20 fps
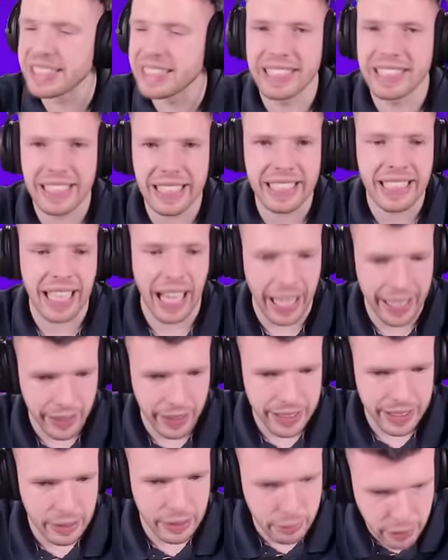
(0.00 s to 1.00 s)
nicht
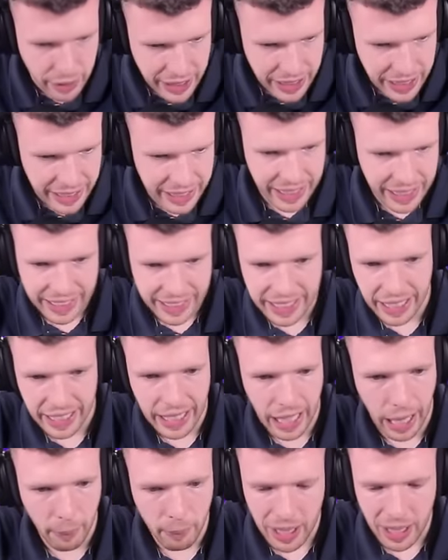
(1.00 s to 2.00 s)
anders verdient. Ist ja
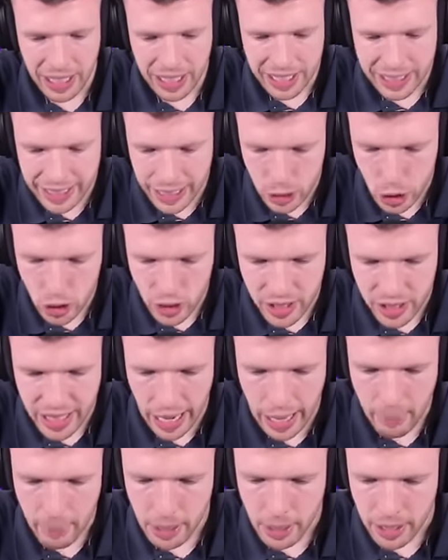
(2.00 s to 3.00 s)
klar. Sehr schönes
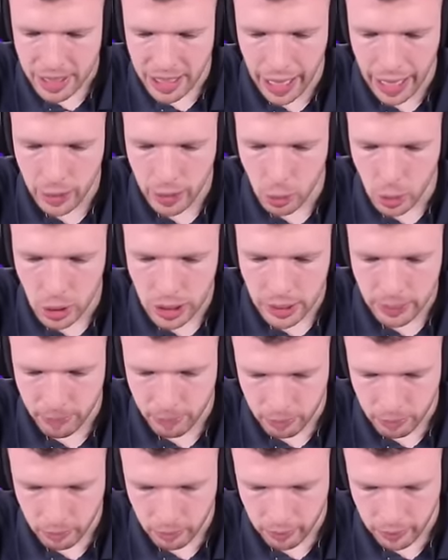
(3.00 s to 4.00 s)
Game. 3-0.
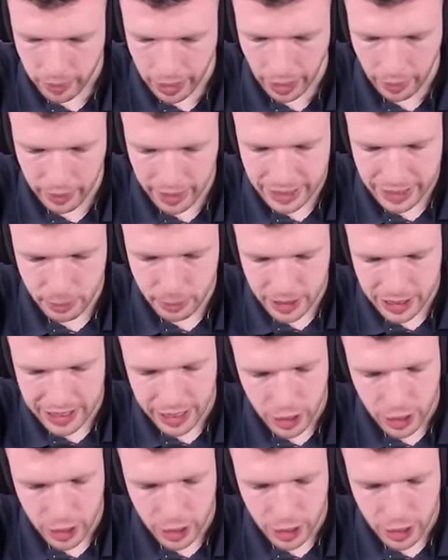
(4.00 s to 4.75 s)
Aber jetzt muss ich das